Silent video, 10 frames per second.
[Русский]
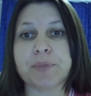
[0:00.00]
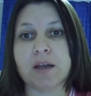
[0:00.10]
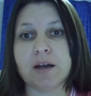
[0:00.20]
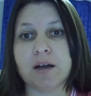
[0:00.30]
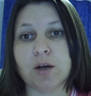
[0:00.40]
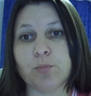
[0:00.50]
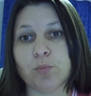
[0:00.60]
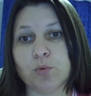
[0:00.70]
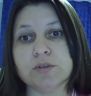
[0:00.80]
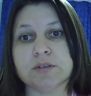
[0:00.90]
а,
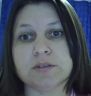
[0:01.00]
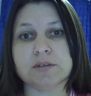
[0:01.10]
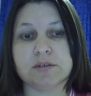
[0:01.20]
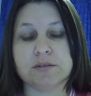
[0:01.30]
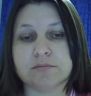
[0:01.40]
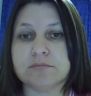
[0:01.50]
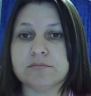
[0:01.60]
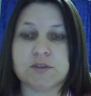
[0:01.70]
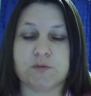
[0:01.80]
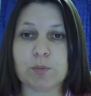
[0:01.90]
под э,
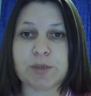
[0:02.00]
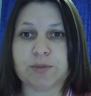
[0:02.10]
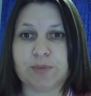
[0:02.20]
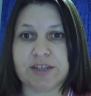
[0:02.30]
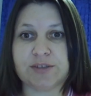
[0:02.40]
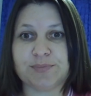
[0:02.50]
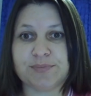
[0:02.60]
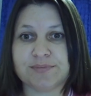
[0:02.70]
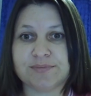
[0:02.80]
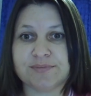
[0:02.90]
свой предмет.
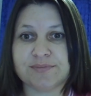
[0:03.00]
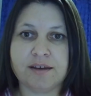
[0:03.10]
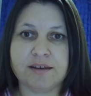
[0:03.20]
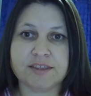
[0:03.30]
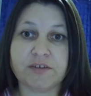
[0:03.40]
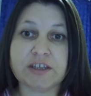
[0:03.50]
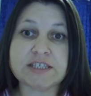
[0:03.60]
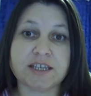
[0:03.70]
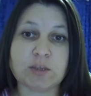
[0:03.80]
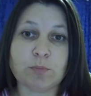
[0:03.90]

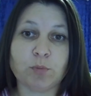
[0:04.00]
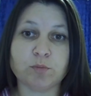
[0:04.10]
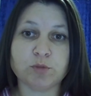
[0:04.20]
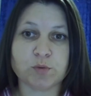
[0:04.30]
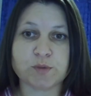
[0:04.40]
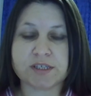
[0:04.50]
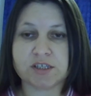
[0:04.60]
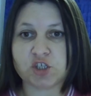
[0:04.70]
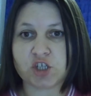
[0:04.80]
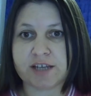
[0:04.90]
Давайте я напомню
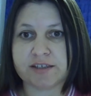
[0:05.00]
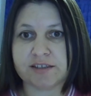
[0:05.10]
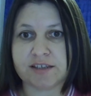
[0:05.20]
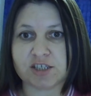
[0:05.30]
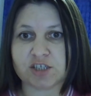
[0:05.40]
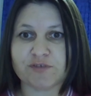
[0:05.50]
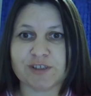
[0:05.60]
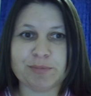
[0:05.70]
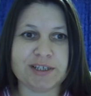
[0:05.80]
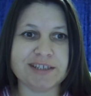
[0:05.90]
содержание нашего
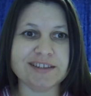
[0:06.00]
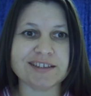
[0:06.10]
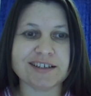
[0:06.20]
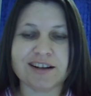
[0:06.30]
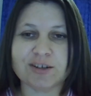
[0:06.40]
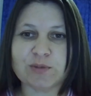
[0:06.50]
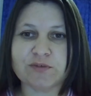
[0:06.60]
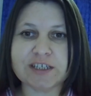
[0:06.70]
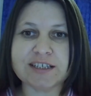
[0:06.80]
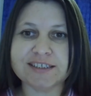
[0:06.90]
лабиринта, как он
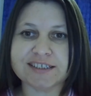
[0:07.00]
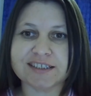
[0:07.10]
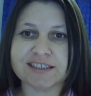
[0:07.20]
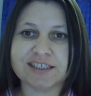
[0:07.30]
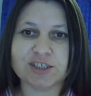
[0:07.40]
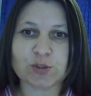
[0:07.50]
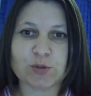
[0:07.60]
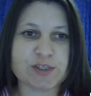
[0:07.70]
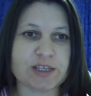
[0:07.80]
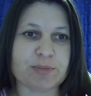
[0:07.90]
выглядел и что
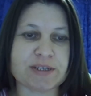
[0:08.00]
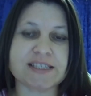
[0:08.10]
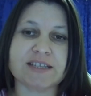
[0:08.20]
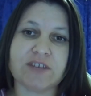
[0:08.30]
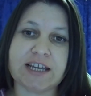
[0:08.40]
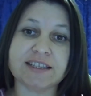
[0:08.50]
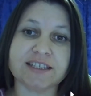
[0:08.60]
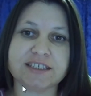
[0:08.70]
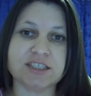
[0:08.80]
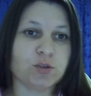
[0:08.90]
из себя представляет для
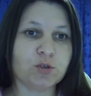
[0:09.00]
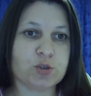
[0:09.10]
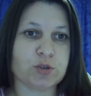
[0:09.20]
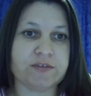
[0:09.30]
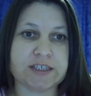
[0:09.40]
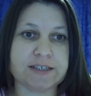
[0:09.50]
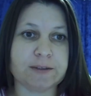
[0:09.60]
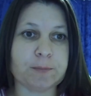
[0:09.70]
тех, кто еще не видел.